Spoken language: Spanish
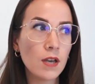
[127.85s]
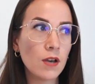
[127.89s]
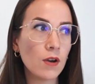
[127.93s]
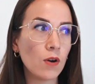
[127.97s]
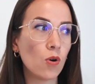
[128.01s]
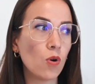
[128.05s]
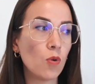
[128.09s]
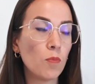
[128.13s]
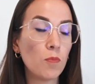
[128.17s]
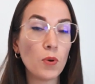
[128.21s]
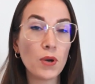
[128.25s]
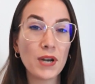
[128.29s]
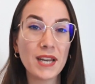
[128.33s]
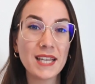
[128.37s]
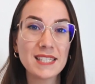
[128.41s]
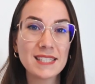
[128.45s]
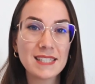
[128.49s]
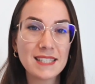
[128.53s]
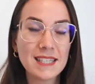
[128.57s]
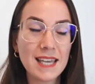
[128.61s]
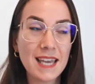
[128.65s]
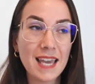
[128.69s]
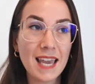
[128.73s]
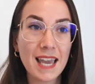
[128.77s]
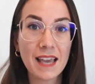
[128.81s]
o por
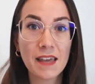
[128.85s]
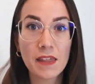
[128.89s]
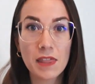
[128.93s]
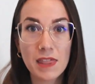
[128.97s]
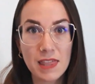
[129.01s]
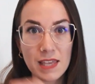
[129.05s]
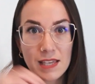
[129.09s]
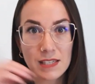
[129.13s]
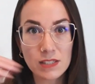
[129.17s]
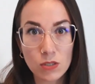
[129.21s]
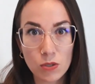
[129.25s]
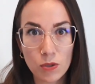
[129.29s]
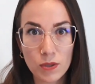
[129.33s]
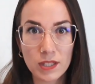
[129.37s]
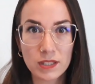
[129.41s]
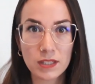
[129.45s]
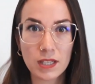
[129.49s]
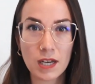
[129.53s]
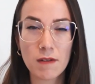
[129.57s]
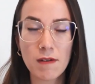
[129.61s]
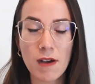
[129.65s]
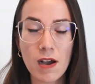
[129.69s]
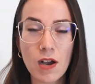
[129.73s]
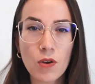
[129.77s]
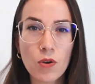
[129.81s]
ese exceso de
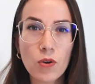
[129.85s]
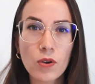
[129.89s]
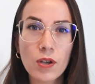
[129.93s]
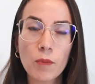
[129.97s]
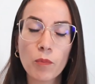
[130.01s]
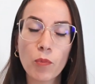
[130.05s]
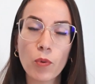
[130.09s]
trabajo que